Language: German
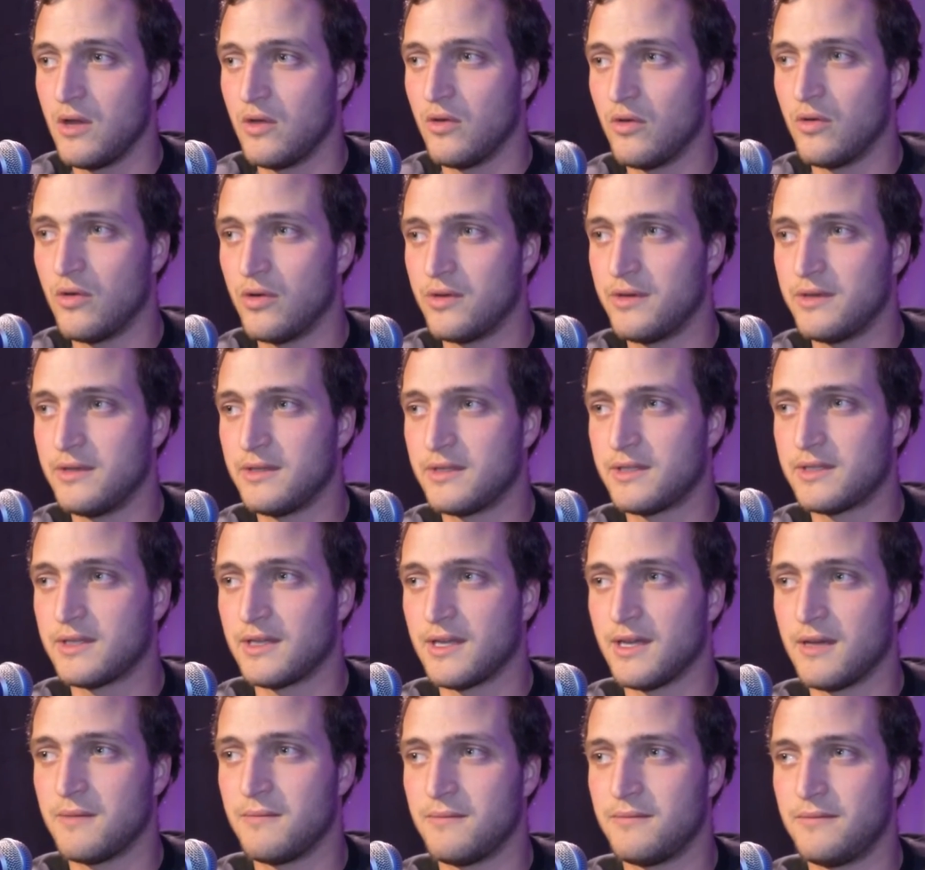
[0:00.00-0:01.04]
Und
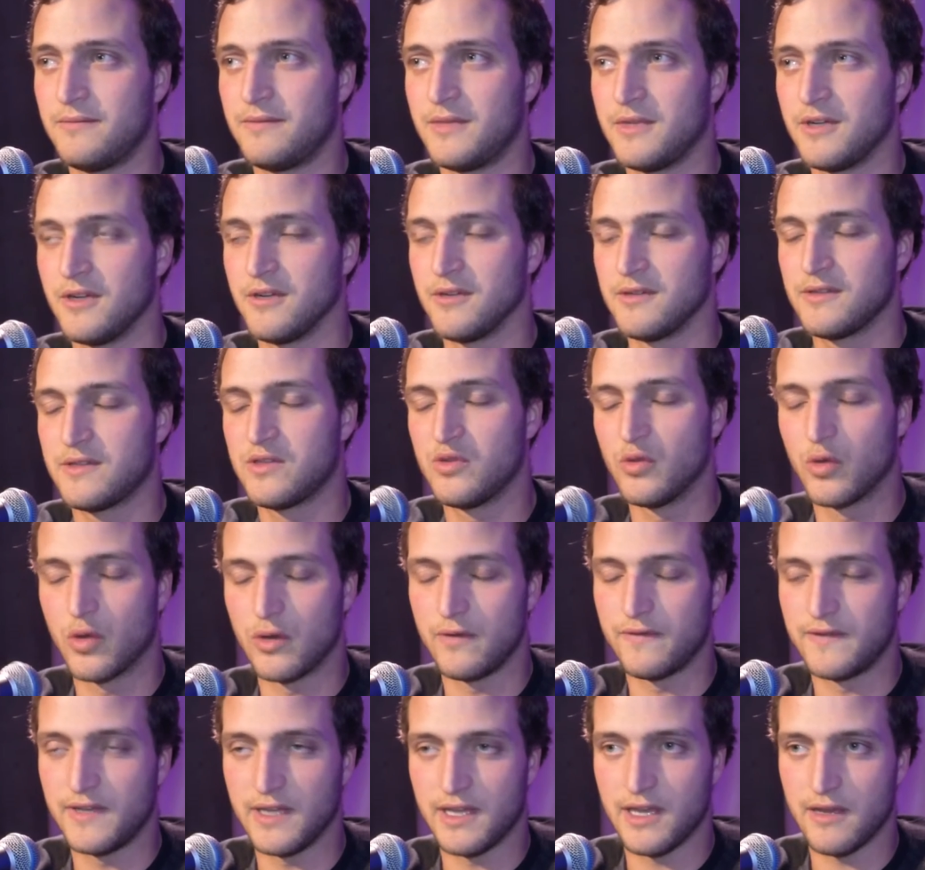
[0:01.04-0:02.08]
ähm,
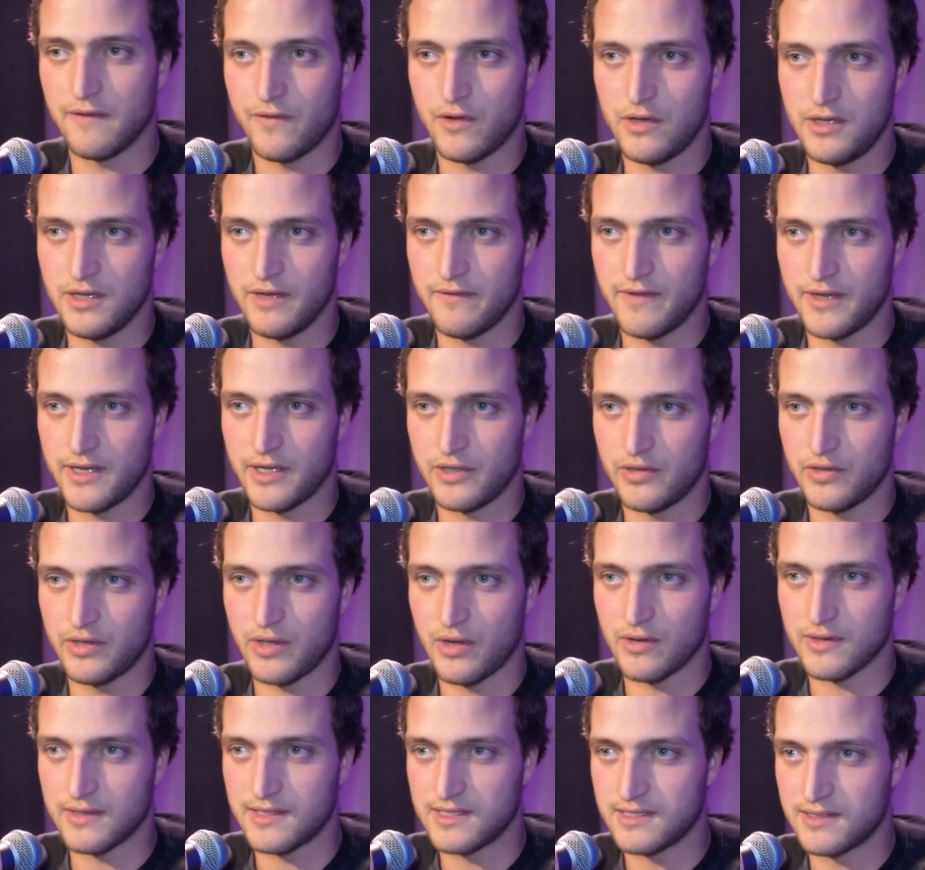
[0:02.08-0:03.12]
zukünftige Erfolge wären natürlich
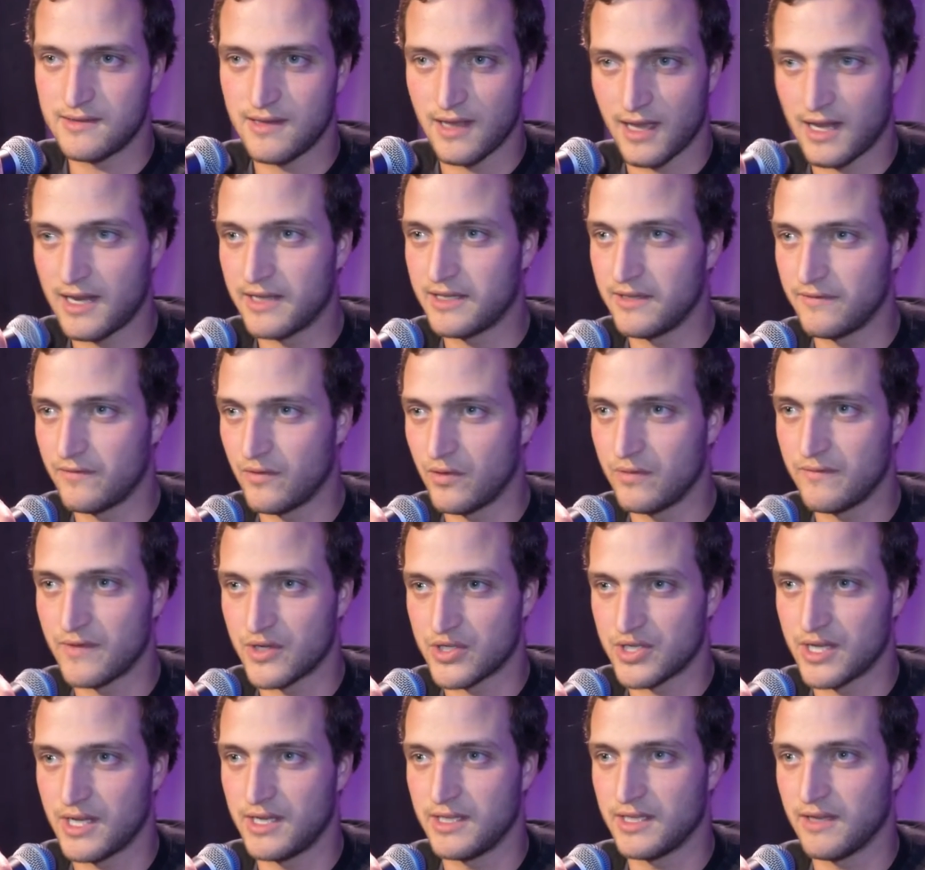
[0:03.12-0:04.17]
auch relativ
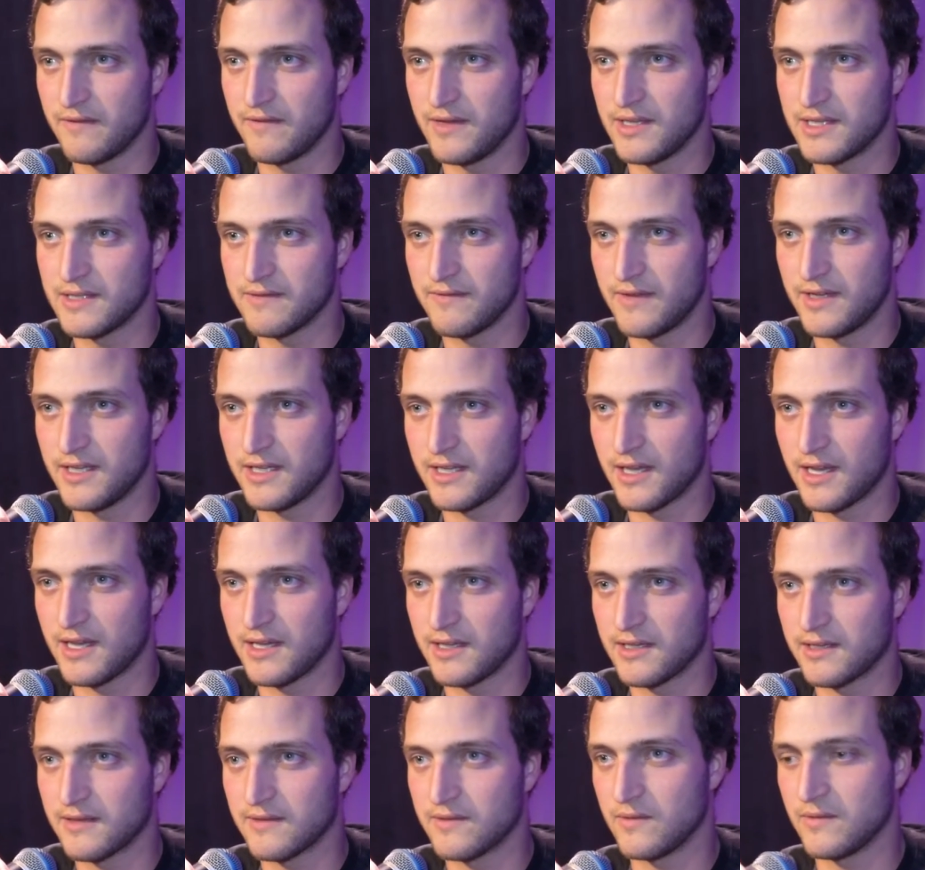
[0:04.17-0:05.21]
unwahrscheinlich gewesen, wenn ich
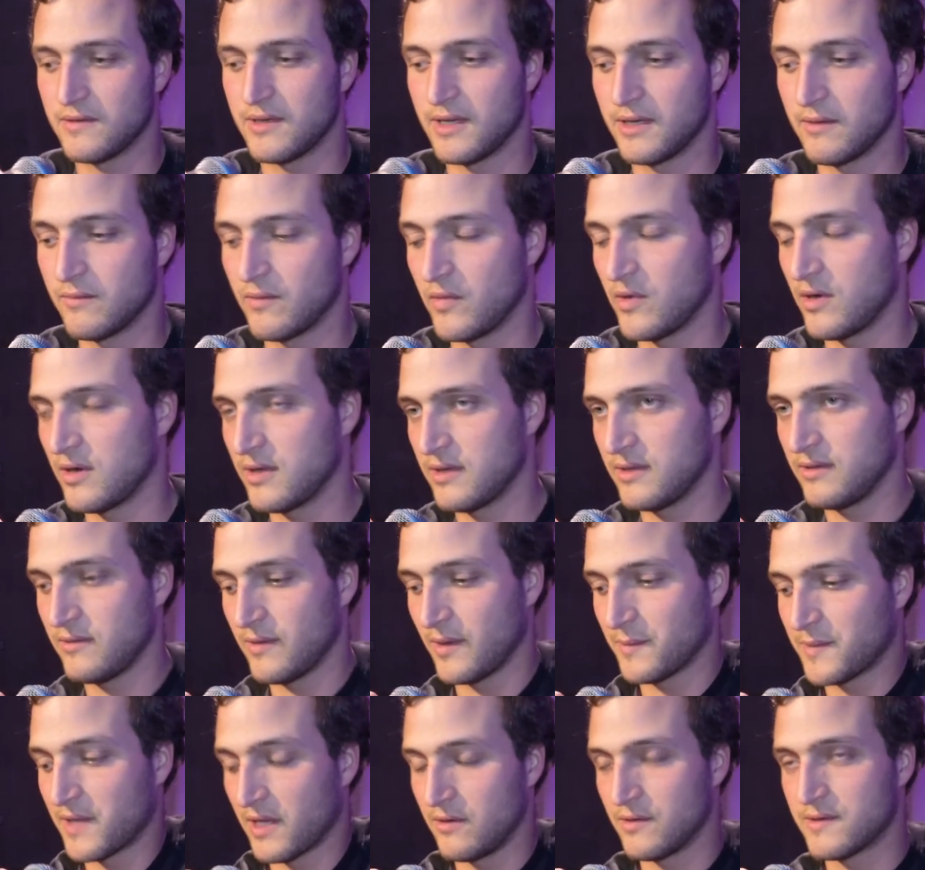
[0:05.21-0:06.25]
eigentlich so denke, boah,
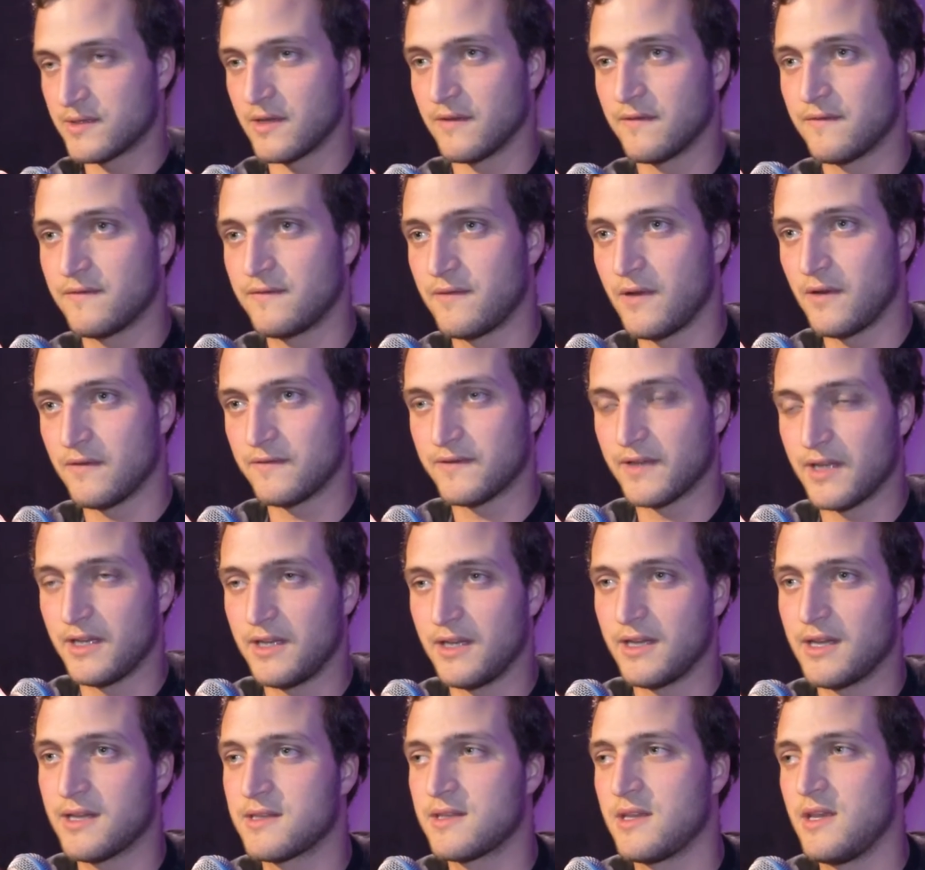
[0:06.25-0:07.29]
überhaupt keine Lust auf, auf
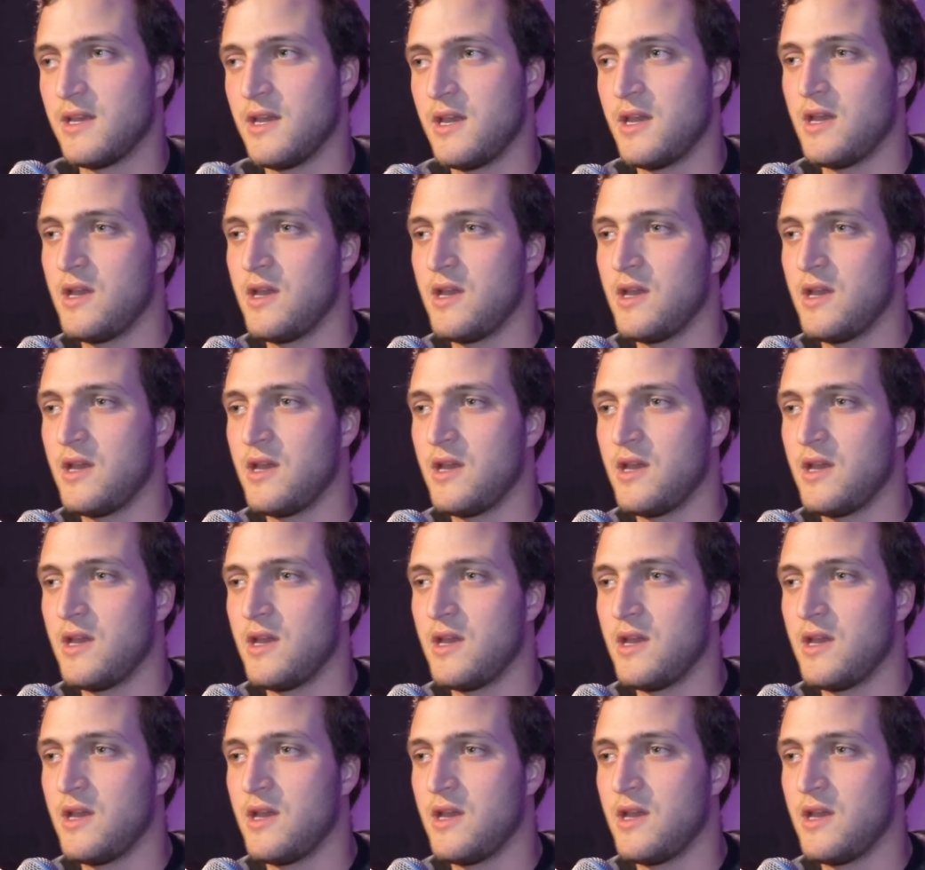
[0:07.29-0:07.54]
Training jetzt.